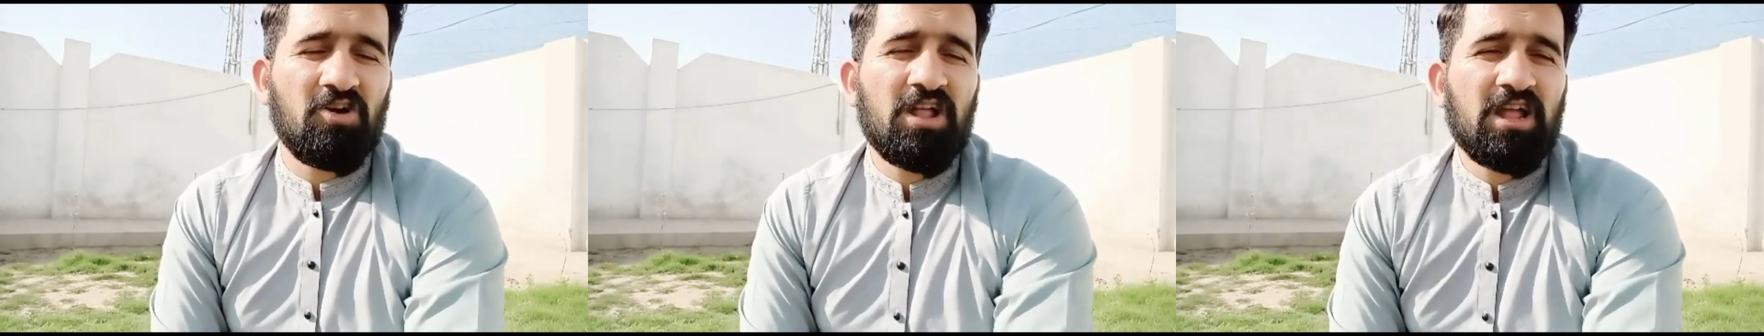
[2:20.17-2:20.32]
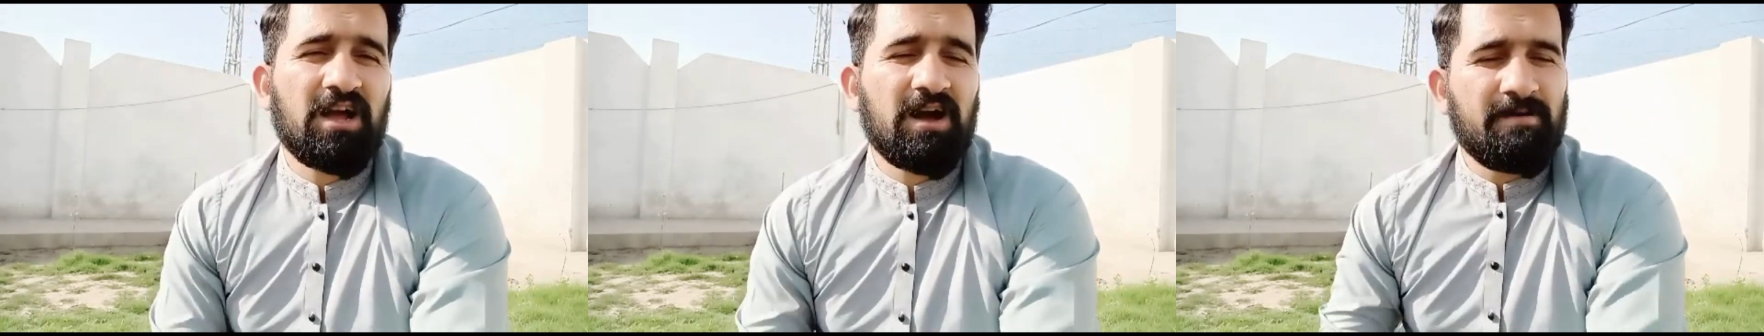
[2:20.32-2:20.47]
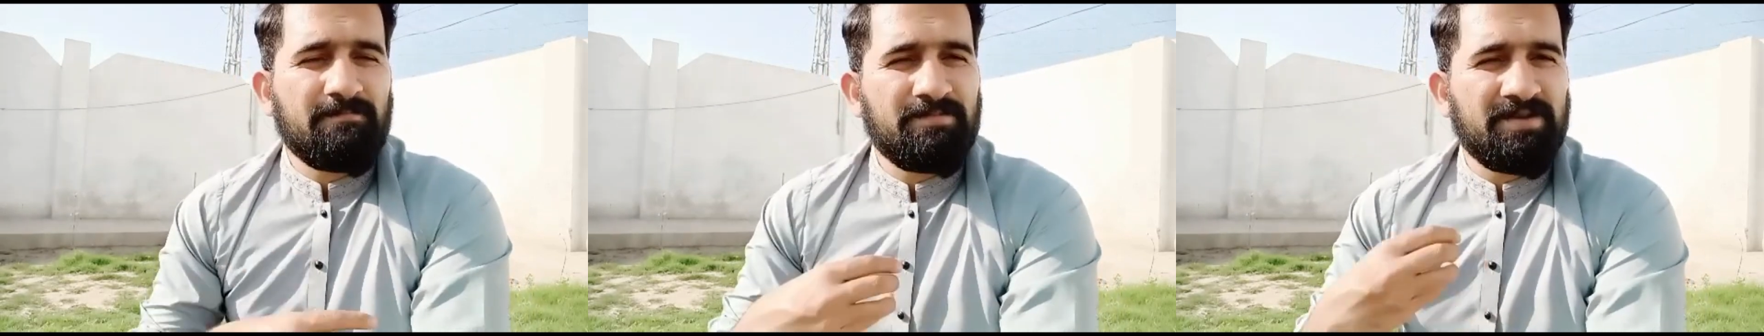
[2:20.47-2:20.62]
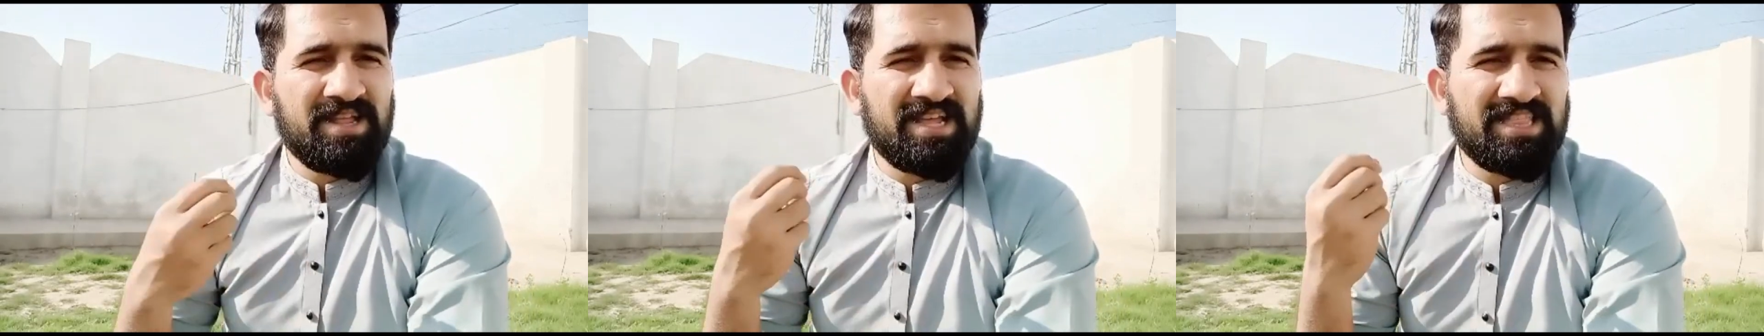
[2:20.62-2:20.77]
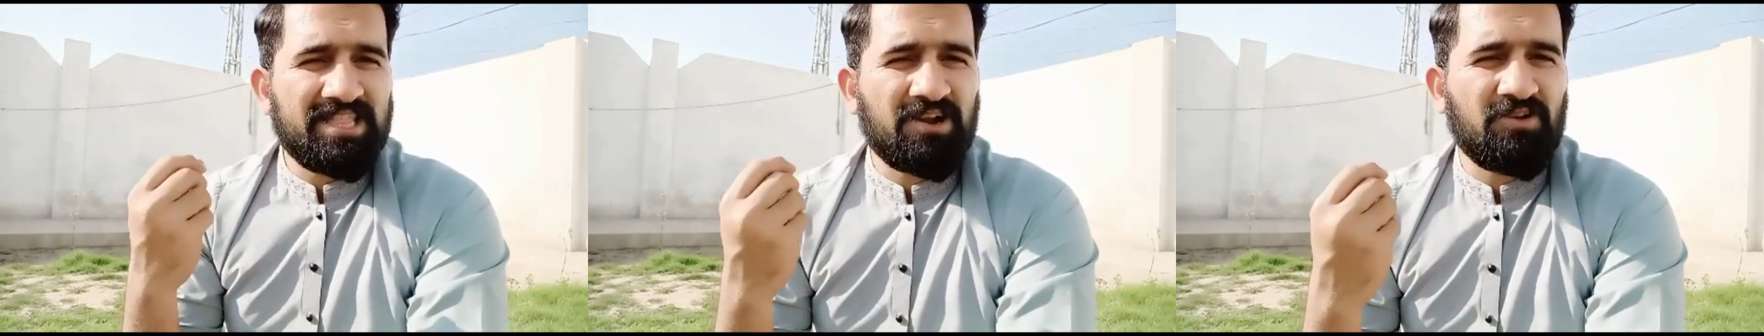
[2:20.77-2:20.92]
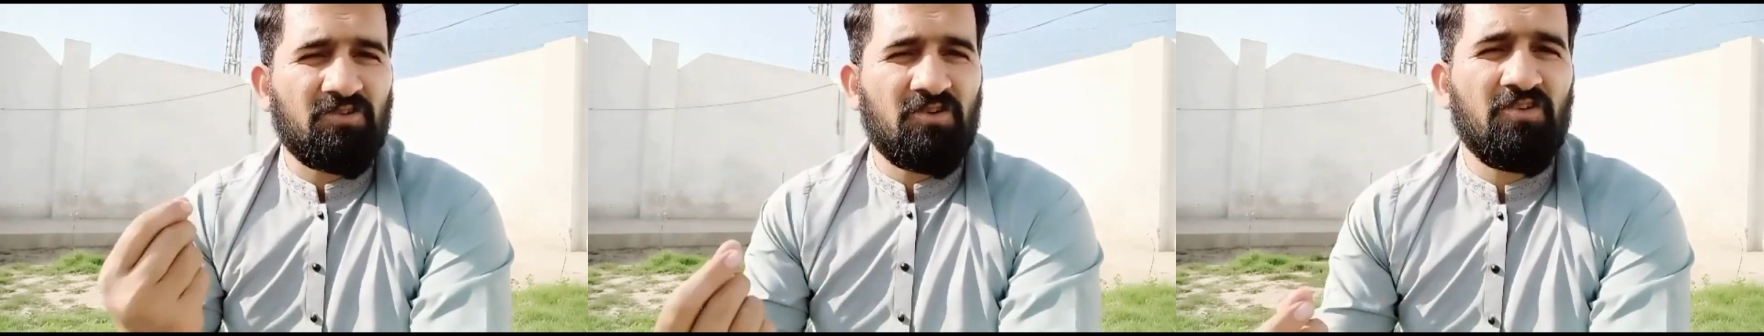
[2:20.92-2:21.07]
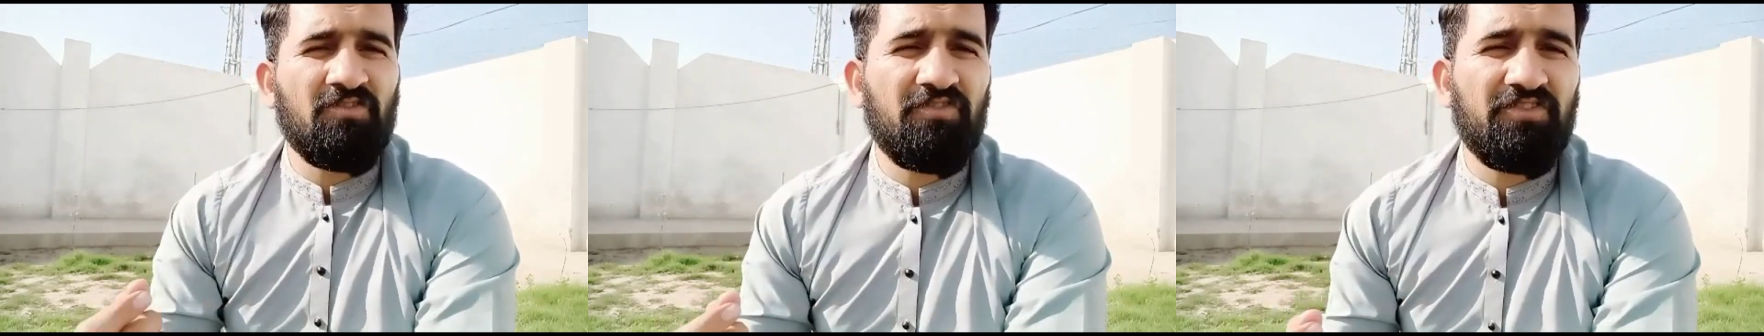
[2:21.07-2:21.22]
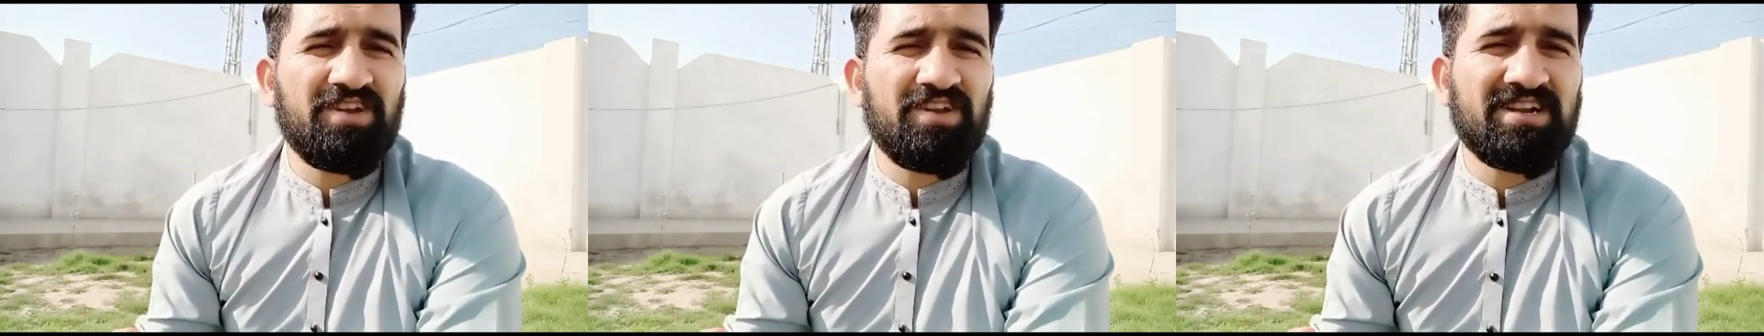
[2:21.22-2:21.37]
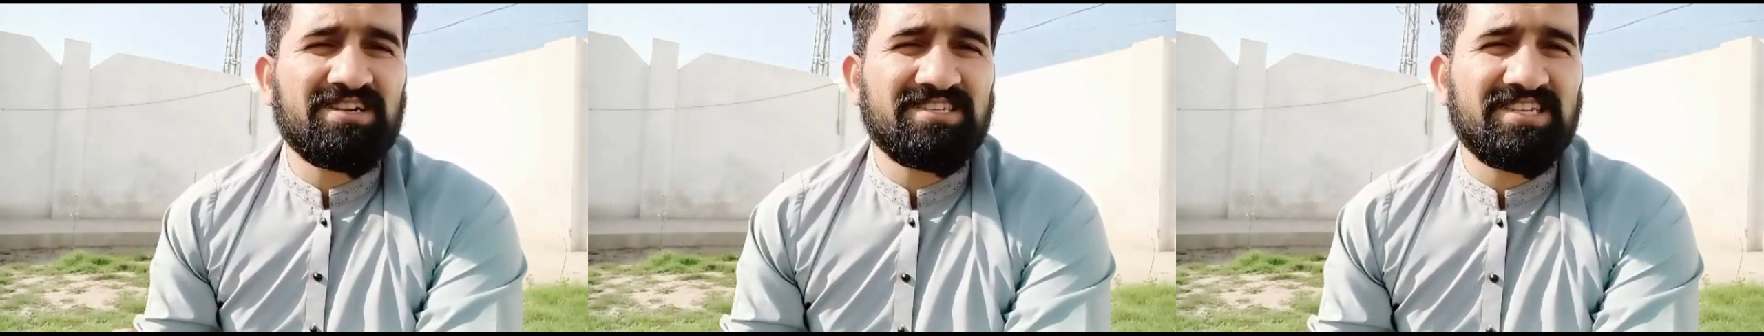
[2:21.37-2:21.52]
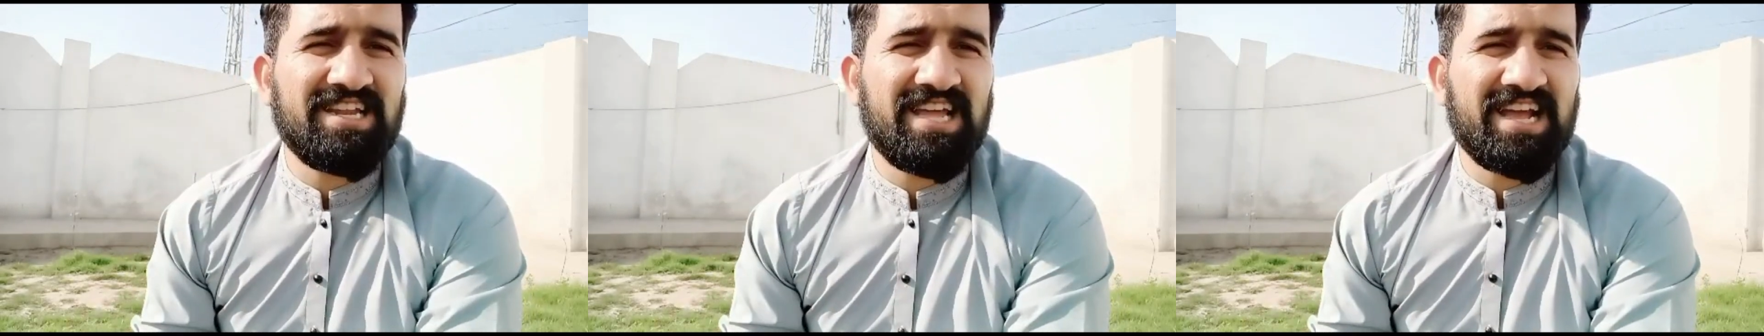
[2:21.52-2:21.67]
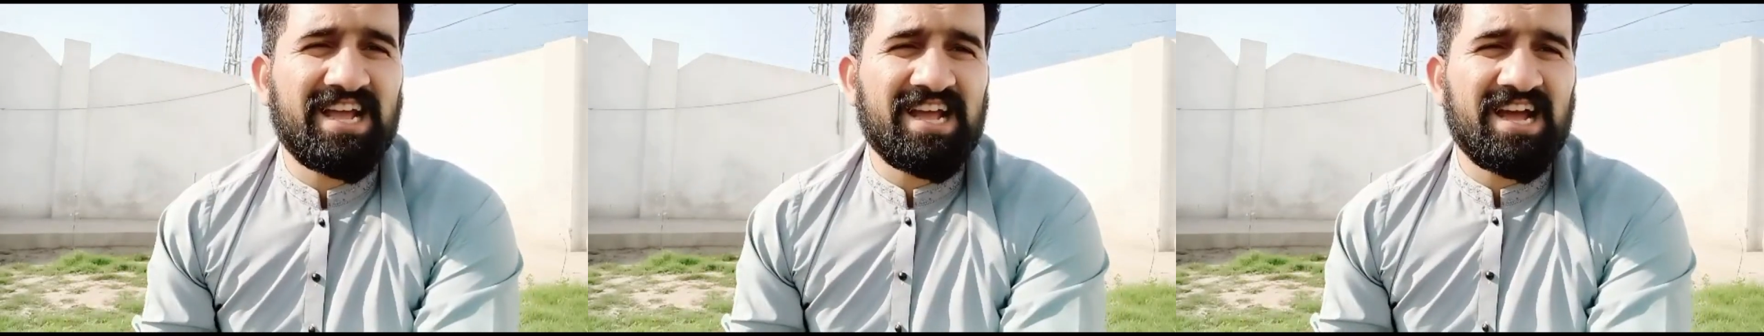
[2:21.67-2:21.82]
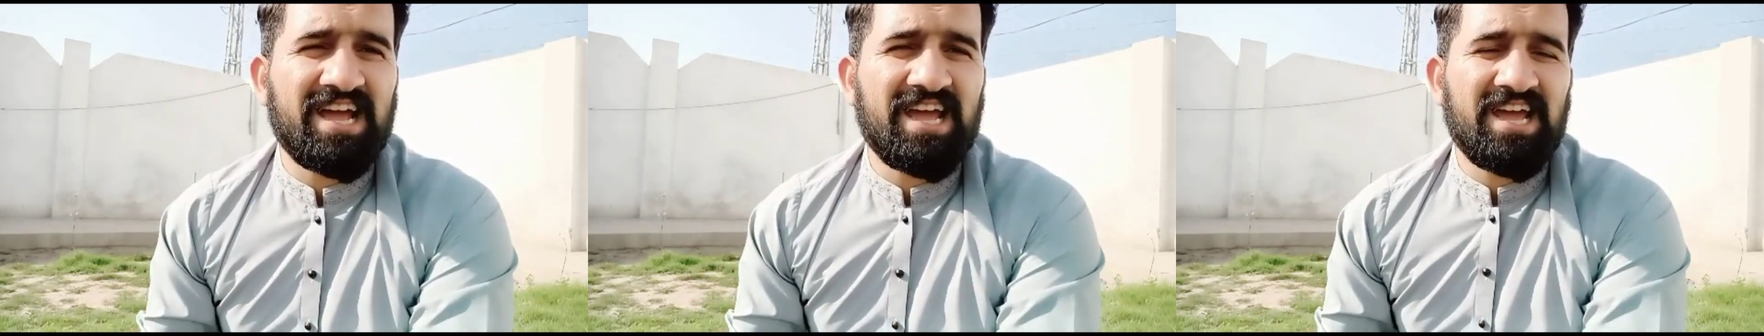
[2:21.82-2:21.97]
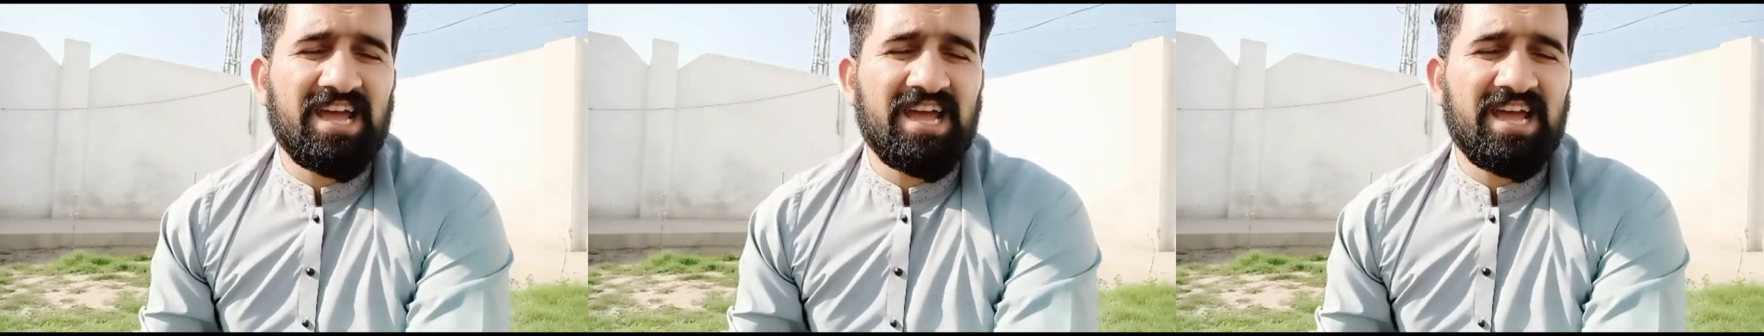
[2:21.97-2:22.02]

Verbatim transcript: अपने अंदर कॉन्फिडेंस लेके आएँ